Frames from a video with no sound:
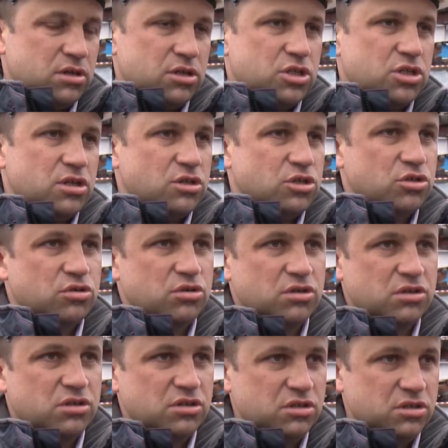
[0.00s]
Я считаю, что
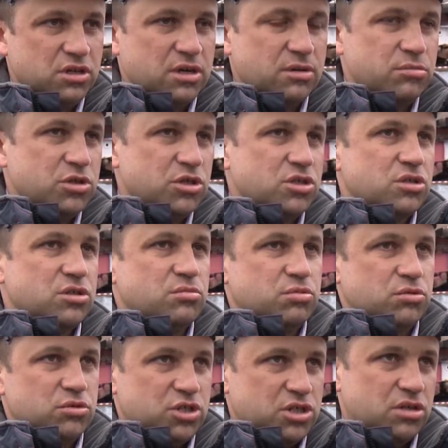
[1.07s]
они не обижены,
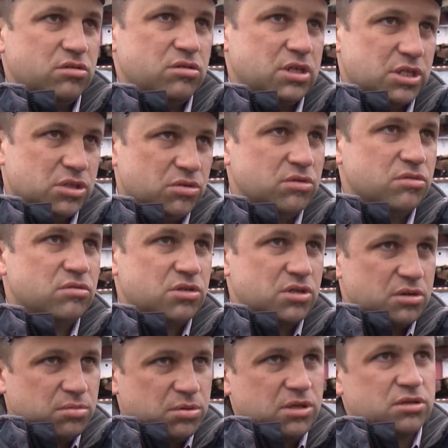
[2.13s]
получают достойную
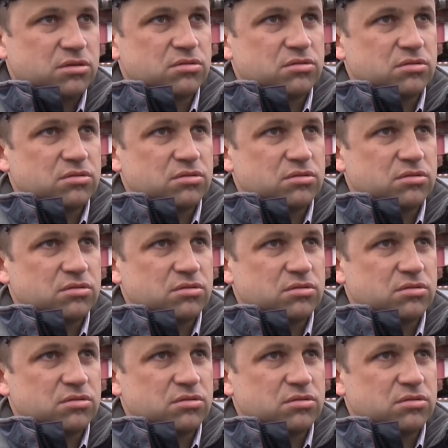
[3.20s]
зарплату.